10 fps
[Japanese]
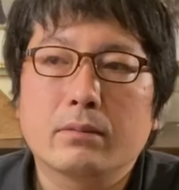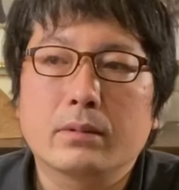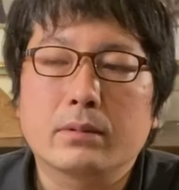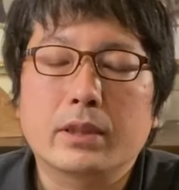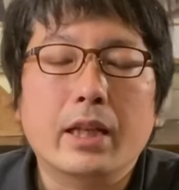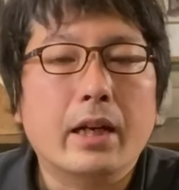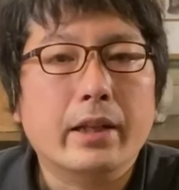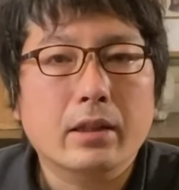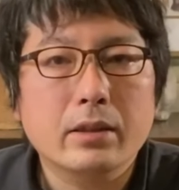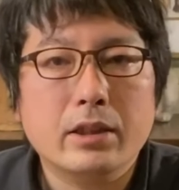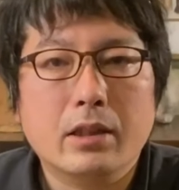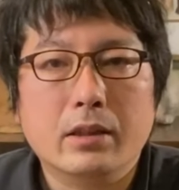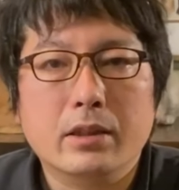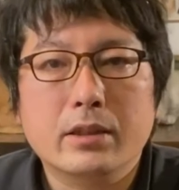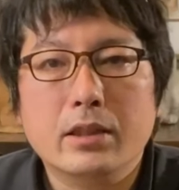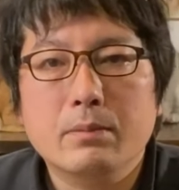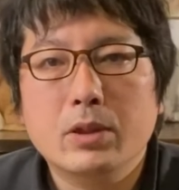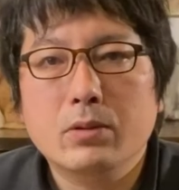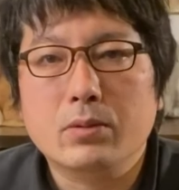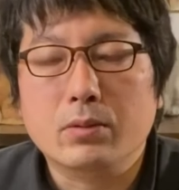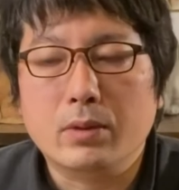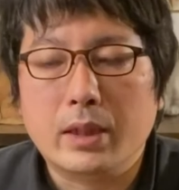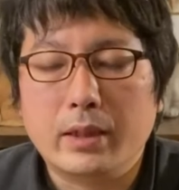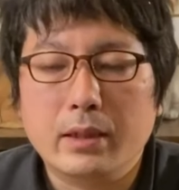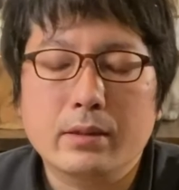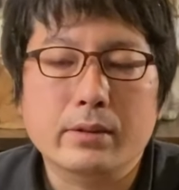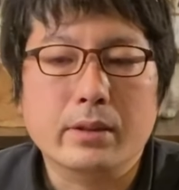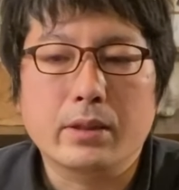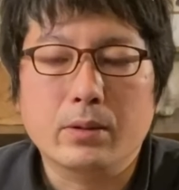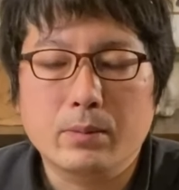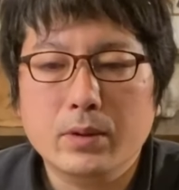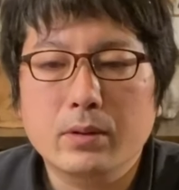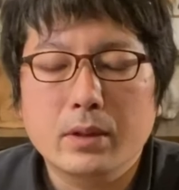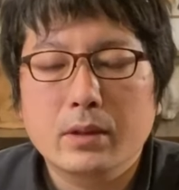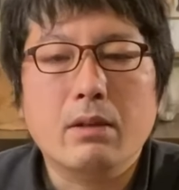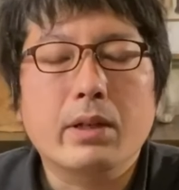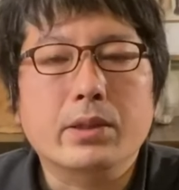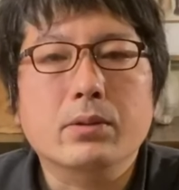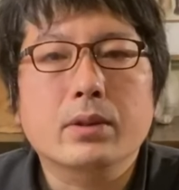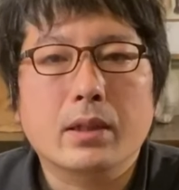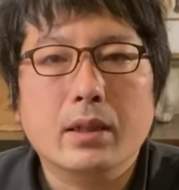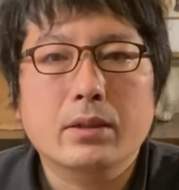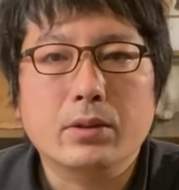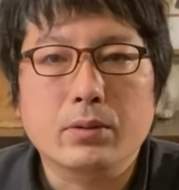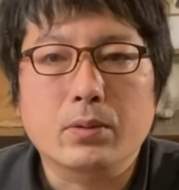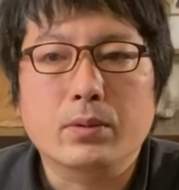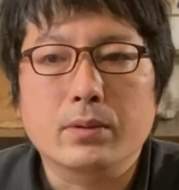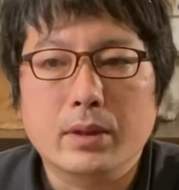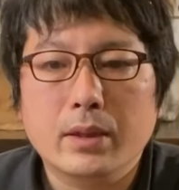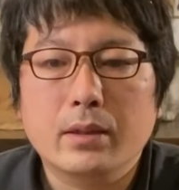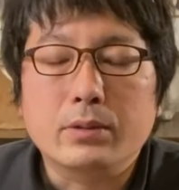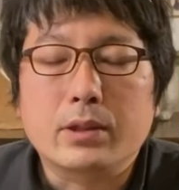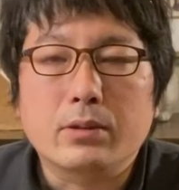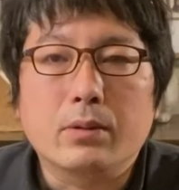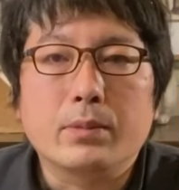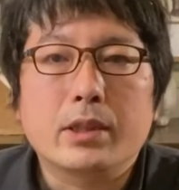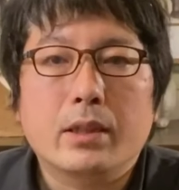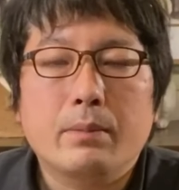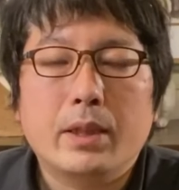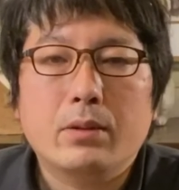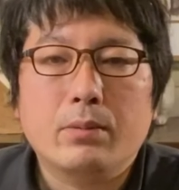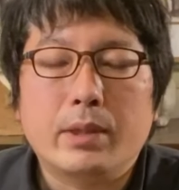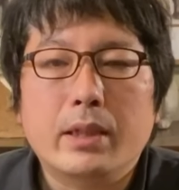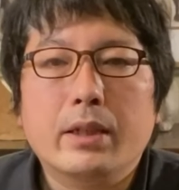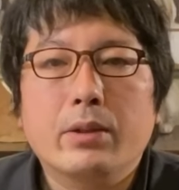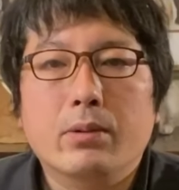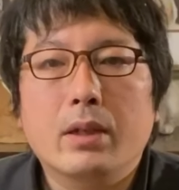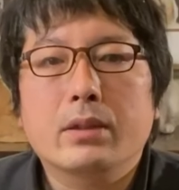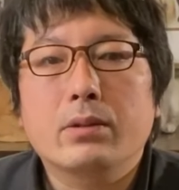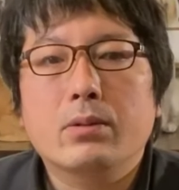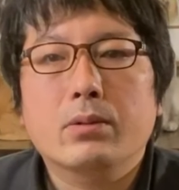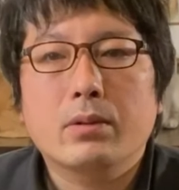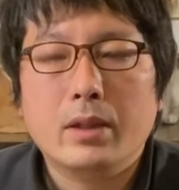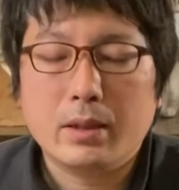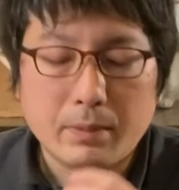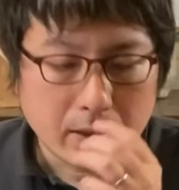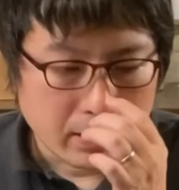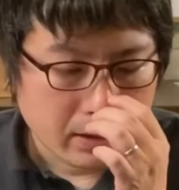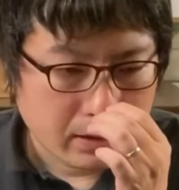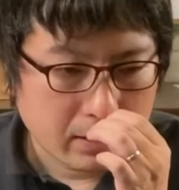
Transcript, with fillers: 捨てられたって言い方してしまうとちょっとあれなんですけれどもかわいそうだなっていうことでうちのお店で面倒見てあげようかっていうことで今、